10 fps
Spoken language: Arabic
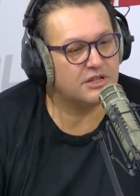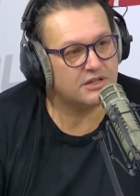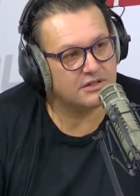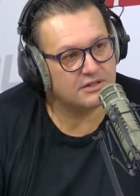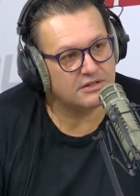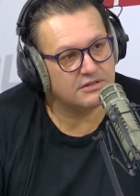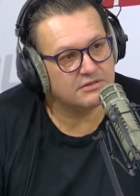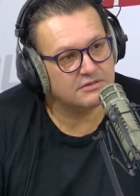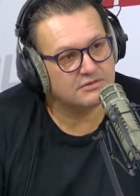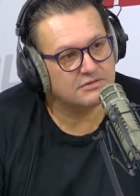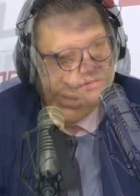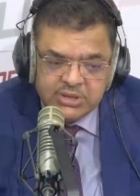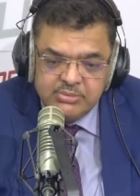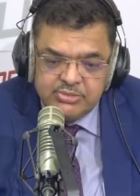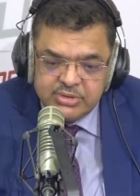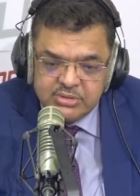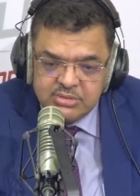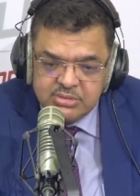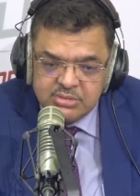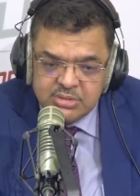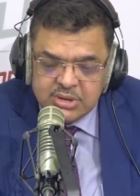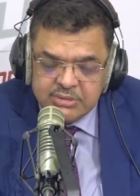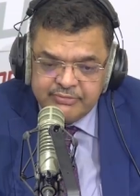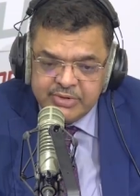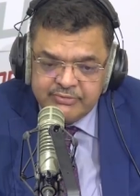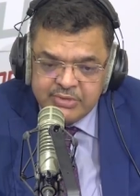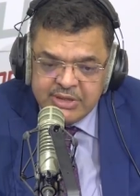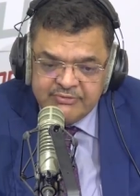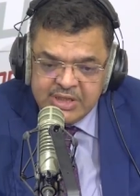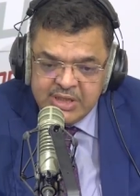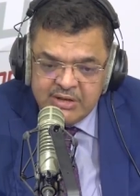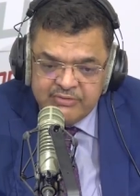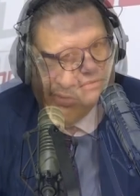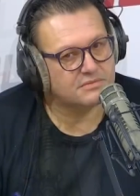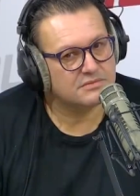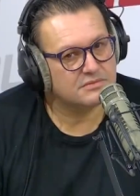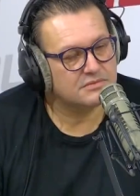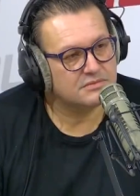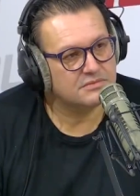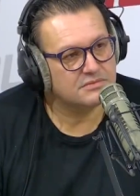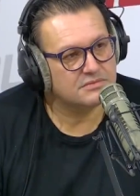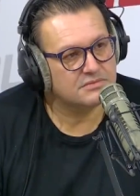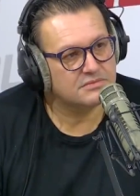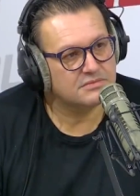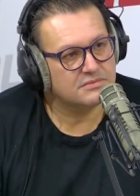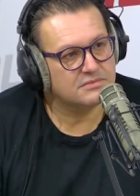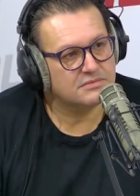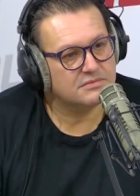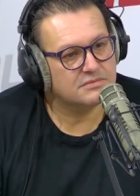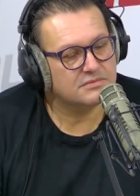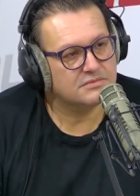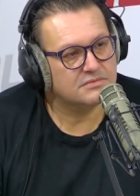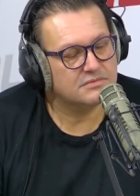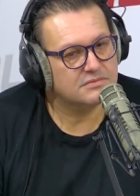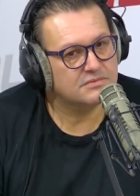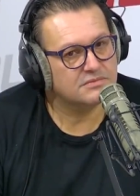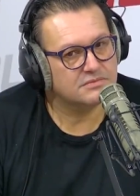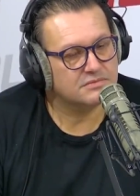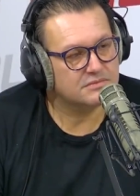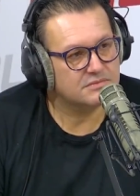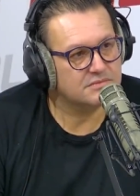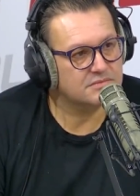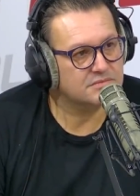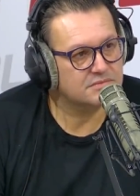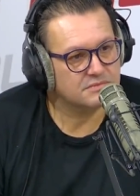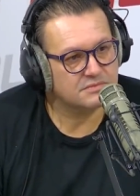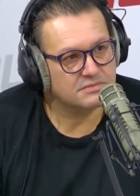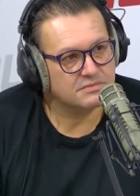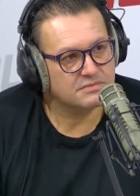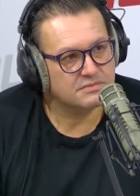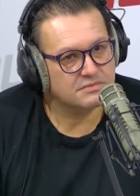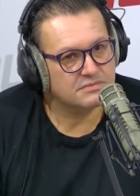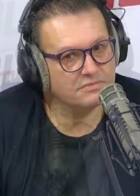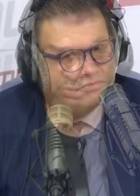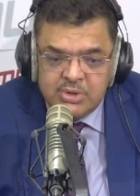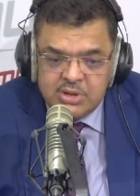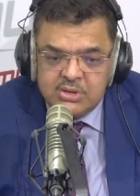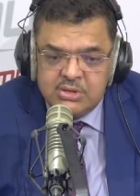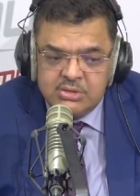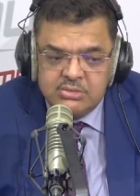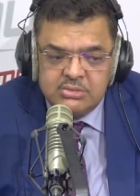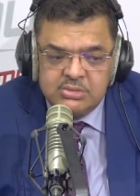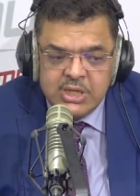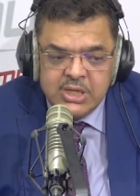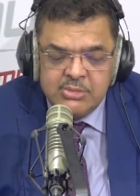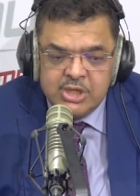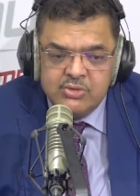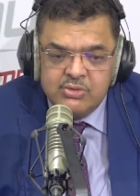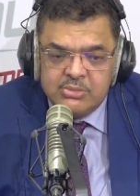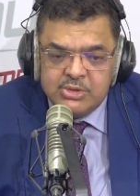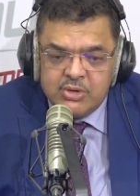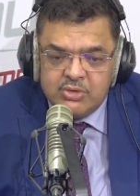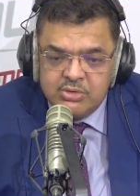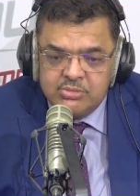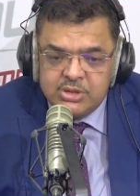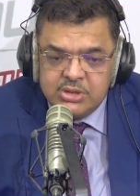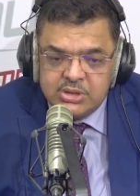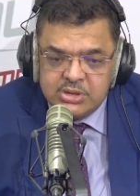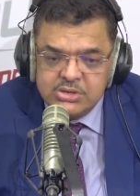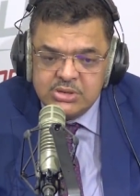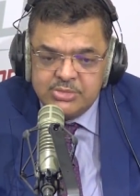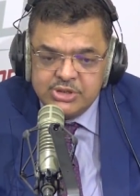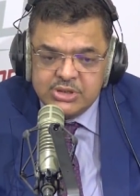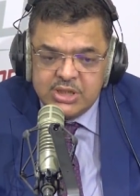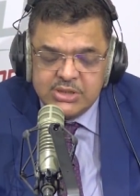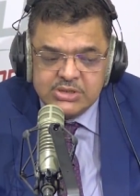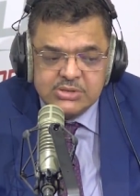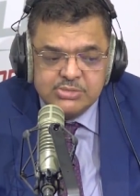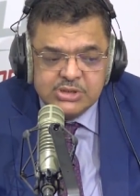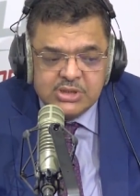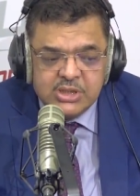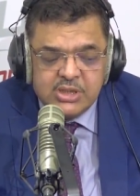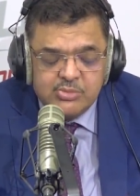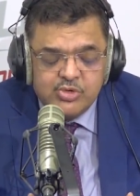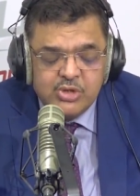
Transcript: واحد من الناس فهمت وانا كتبت في في افريل 2011 آه، وقت اللي تحدث الانتخابات آه، في اول الايامات الاولى نتاع حكومه آه، سي باجي قايد السبسي الله يرحمه